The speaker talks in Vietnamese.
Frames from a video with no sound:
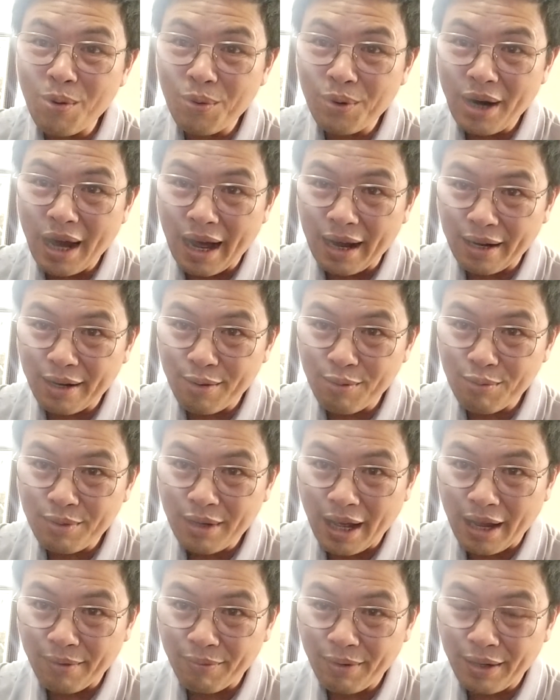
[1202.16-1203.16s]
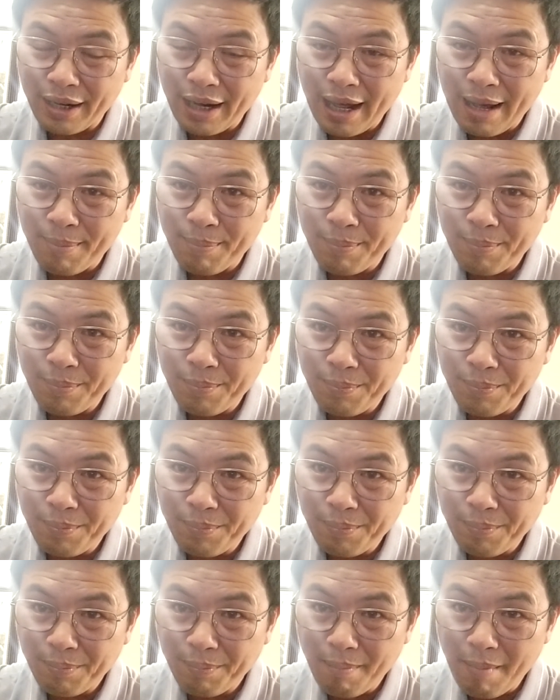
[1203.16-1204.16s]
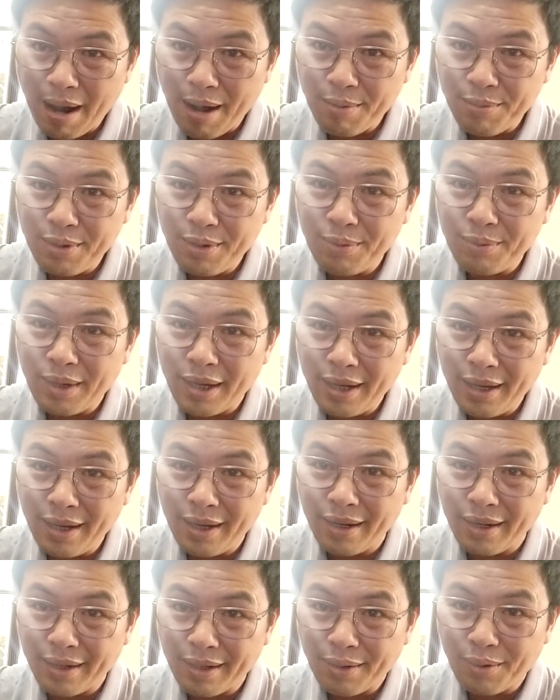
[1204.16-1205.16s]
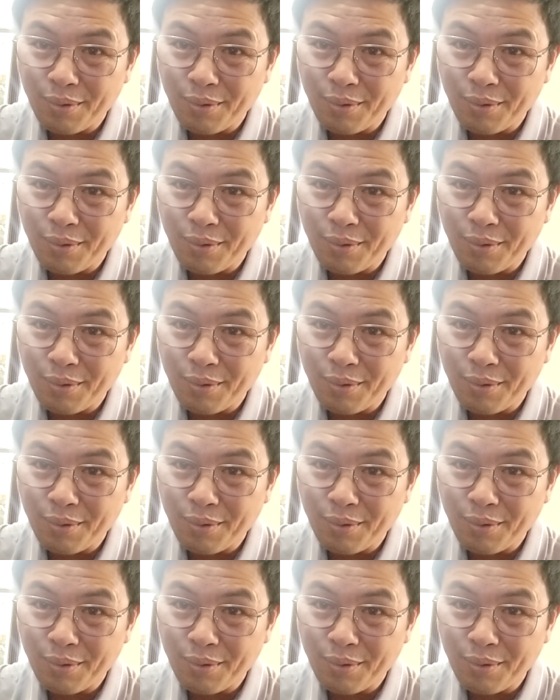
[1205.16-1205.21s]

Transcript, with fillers: bộ Đảng Cộng sản Việt Nam bao nhiêu thế hệ